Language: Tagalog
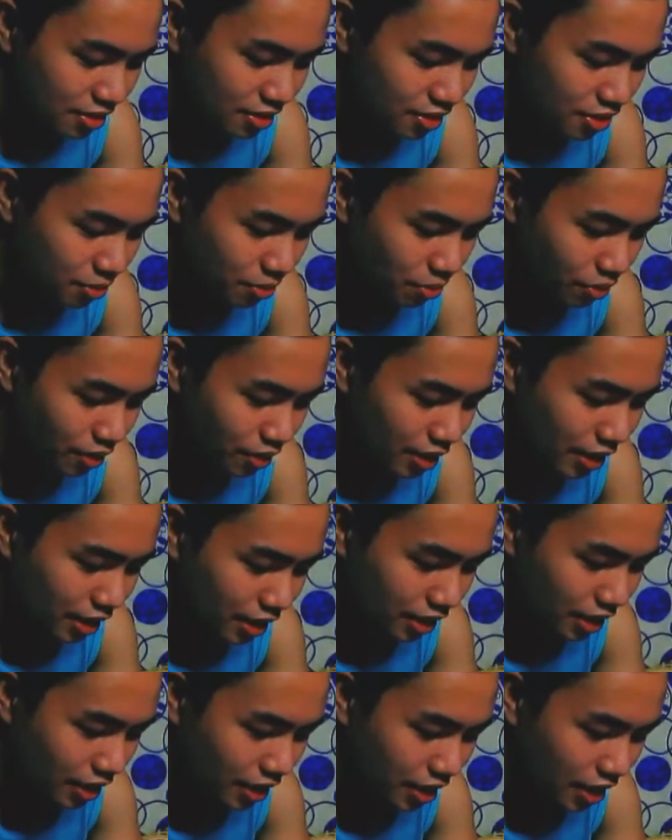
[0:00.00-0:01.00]
Subukan so,
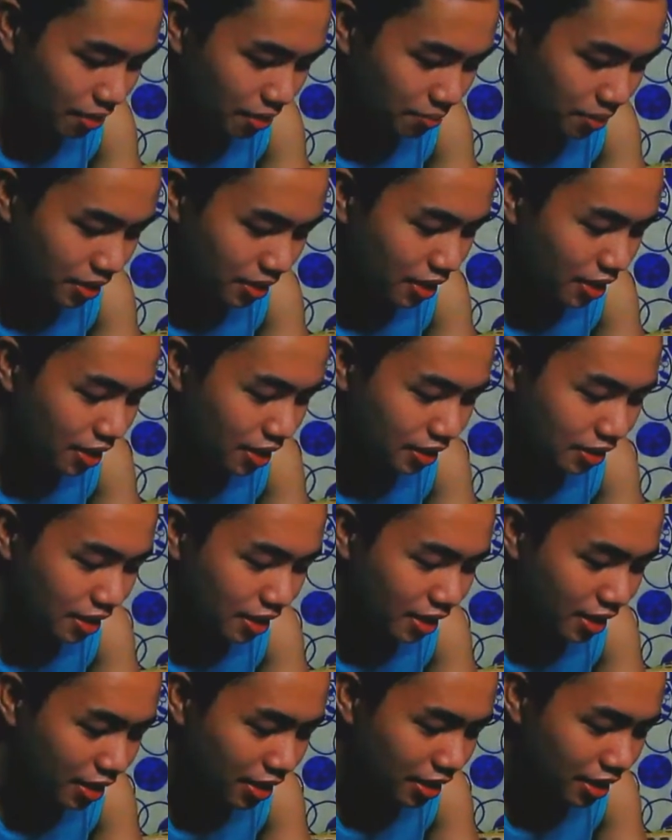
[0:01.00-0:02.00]
natin, hanapin
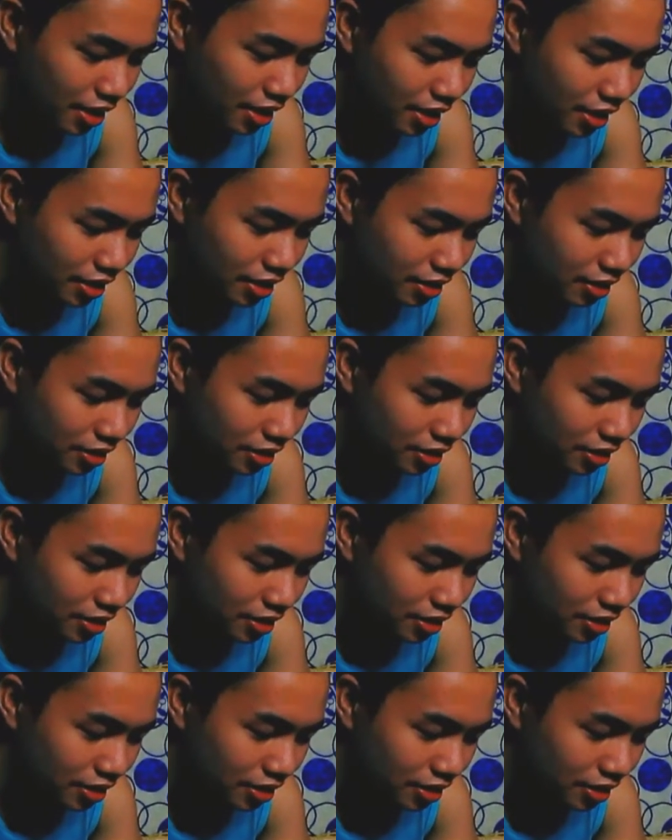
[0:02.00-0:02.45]
natin.